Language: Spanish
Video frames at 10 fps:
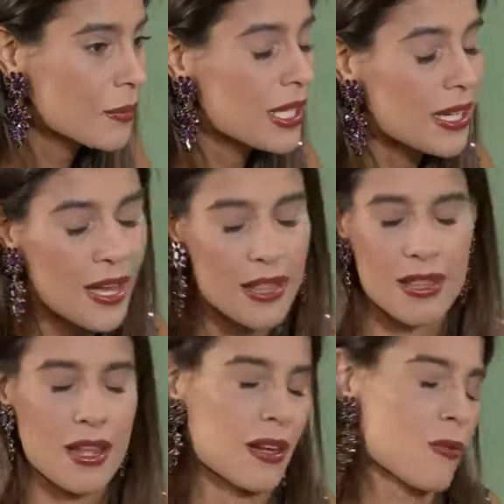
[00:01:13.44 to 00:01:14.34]
Deja
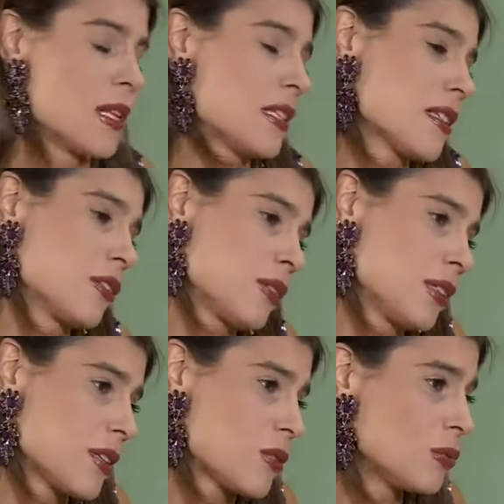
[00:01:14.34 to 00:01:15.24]
de darle vueltas a todo
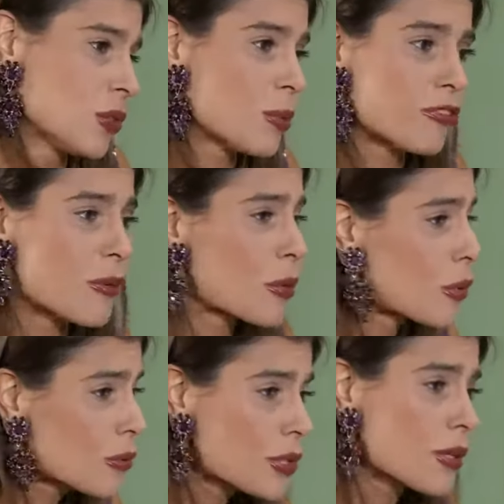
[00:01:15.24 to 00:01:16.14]
este asunto. Por favor,
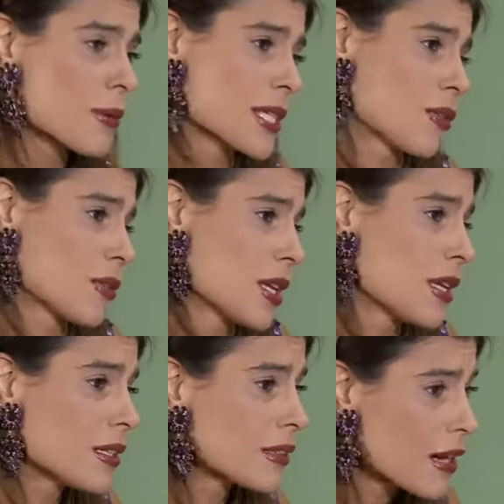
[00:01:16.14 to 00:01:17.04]
lo único que vas a
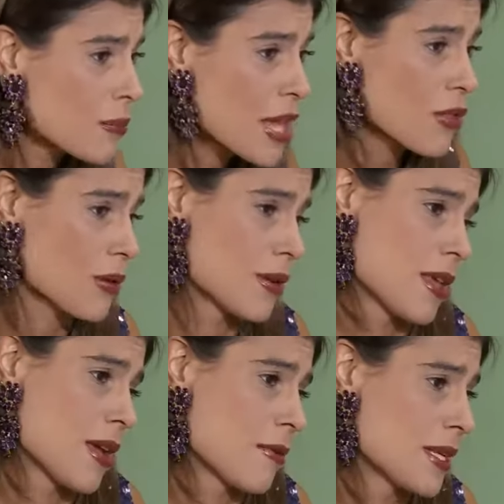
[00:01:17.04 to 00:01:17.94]
conseguir es tener más dolores
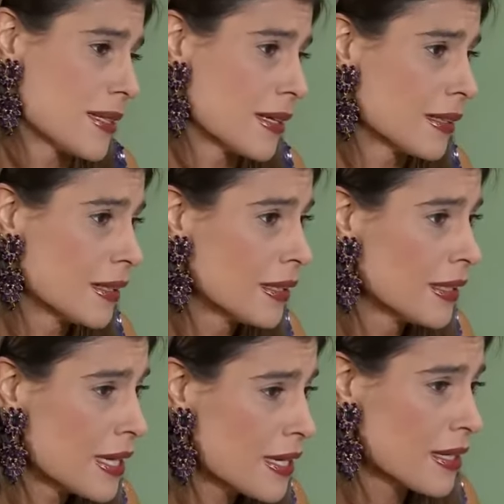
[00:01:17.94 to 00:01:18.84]
de cabeza.
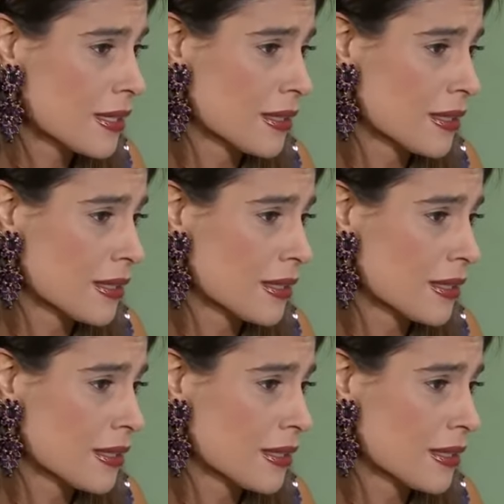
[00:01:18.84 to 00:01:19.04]
¿Eh?